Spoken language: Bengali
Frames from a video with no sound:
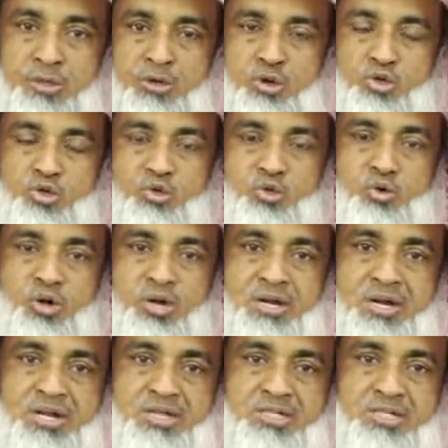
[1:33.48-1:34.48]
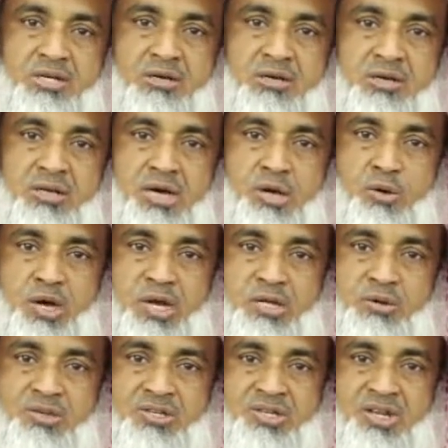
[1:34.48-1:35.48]
রসুল্লাহ সাল্লাহ
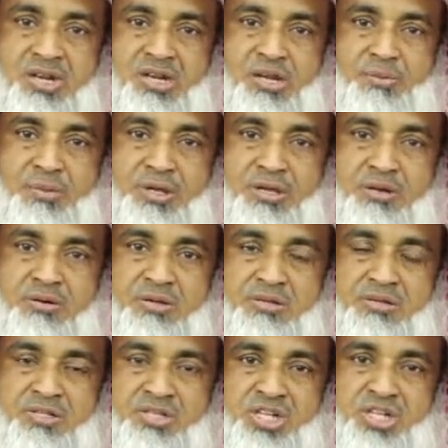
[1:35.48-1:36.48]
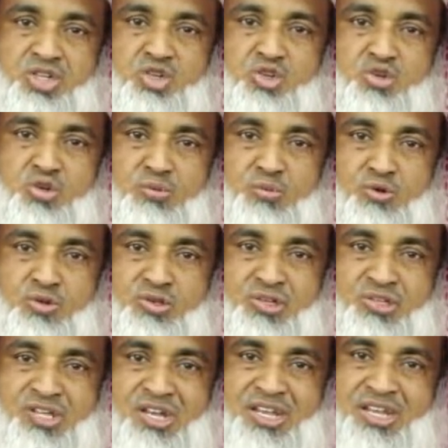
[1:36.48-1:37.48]
আলী আসাল্লামের শ্রেষ্ঠ
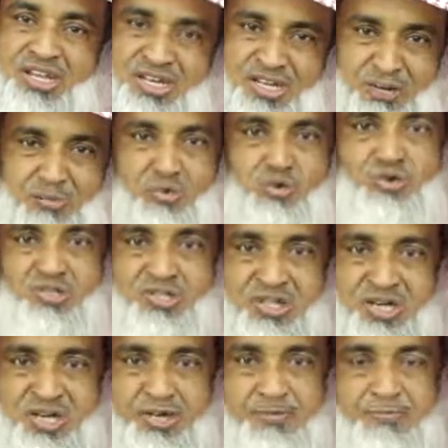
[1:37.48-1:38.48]
মজাজার একটি মজাজা